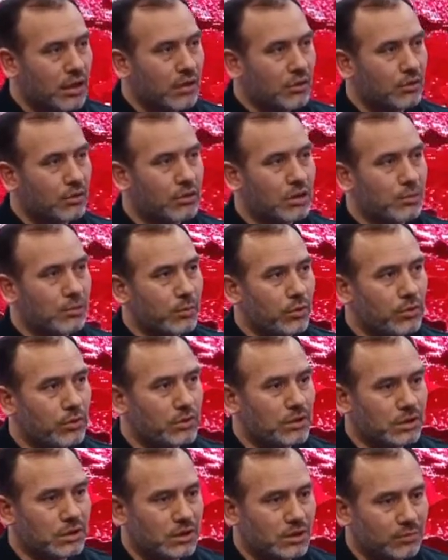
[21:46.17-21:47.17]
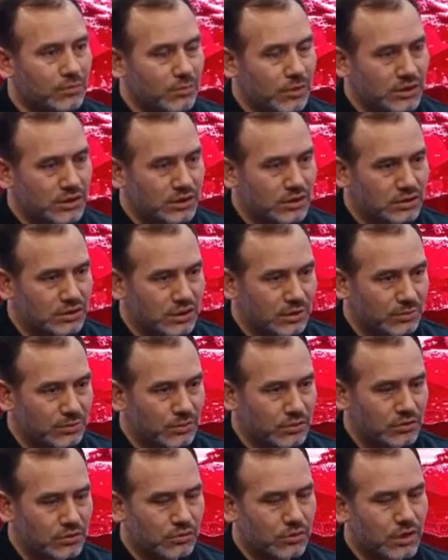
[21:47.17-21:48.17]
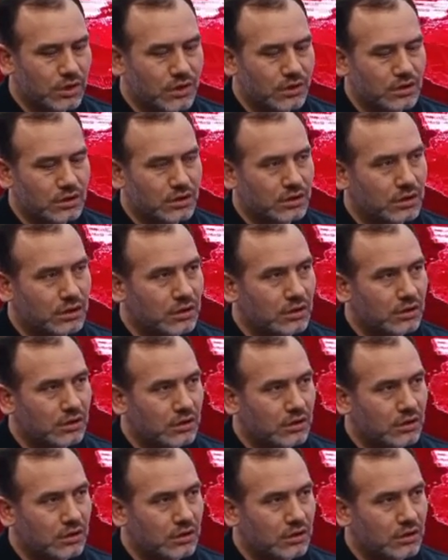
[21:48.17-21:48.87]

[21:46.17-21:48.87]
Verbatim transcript: Oraya polis gelip baskın yapıyor. O evet, ailedeki... Özür